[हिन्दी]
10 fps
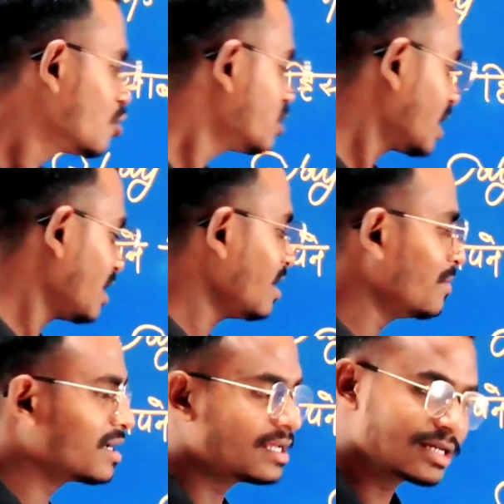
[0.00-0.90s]
तो जनरली
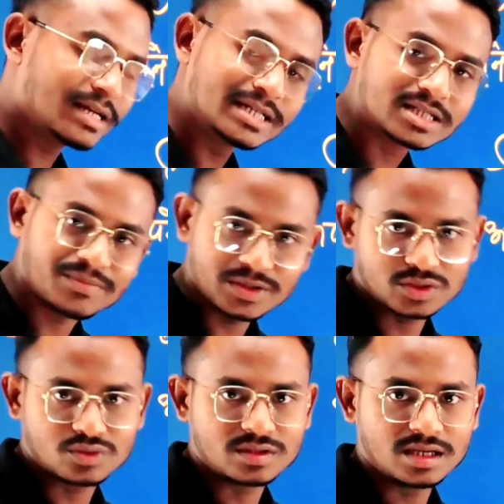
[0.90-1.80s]
हमें कहीं ना कहीं
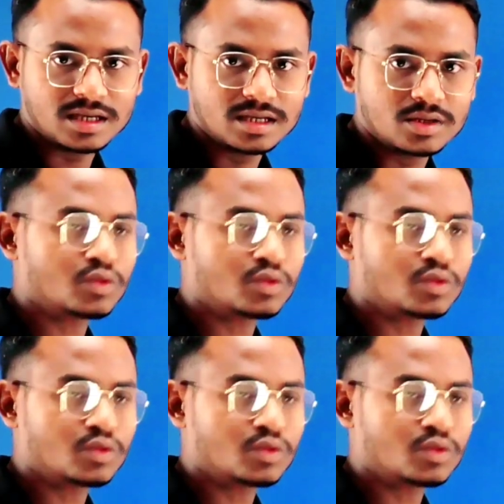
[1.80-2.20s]
डिस्टर्बेंस होती है